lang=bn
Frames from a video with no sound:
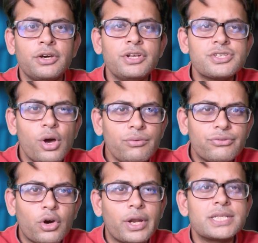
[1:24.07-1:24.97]
রিজলভ
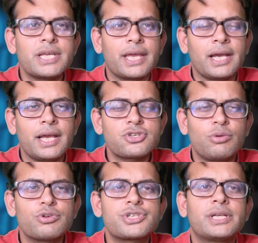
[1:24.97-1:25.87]
করার জায়গায়
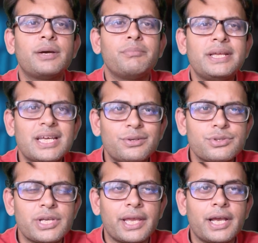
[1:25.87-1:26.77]
সমস্যাটা মেটানোর
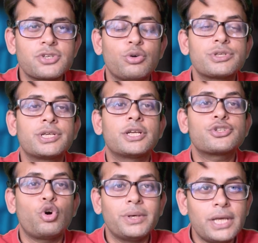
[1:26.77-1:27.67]
জায়গায় সমস্যাটা
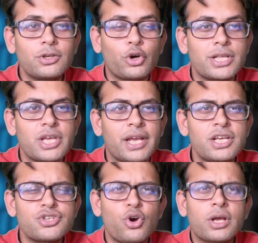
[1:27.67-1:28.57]
সমাধান করার
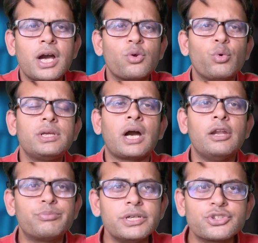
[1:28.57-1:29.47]
জায়গায় সরকার ওই
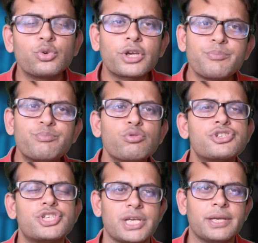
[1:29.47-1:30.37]
কালপ্রিটসগুলোকে
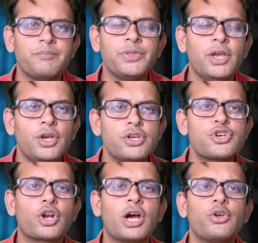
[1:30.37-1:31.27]
পুষছে
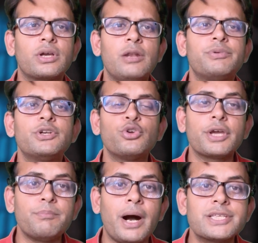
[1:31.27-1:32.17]
সরকার ওই কালপ্রিটগুলোকে
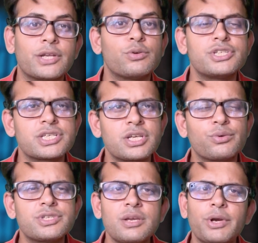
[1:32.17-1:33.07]
বাঁচানোর চেষ্টা
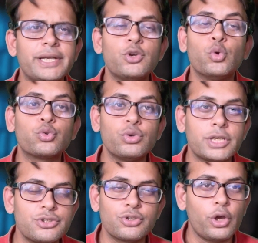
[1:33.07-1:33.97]
করছে এবং এটা নতুন
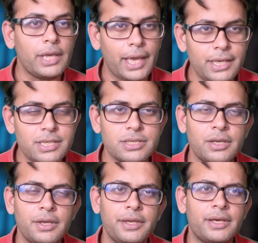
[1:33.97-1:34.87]
কিছু নয় এই
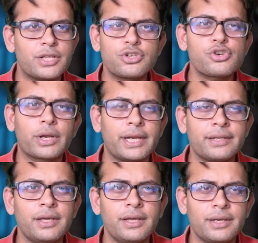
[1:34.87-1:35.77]
রাজ্য সরকারের
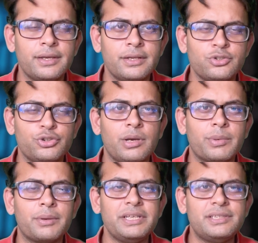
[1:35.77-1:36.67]
যদি
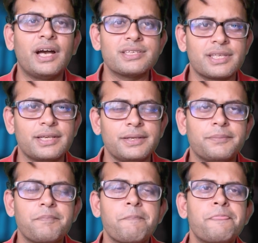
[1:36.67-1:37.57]
আমরা ইতিহাস দেখি
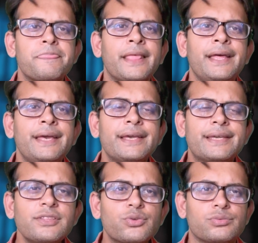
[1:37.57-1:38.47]

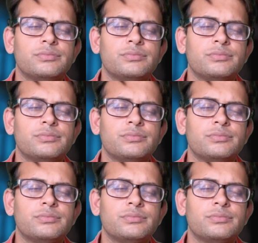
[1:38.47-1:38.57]
কিন্তু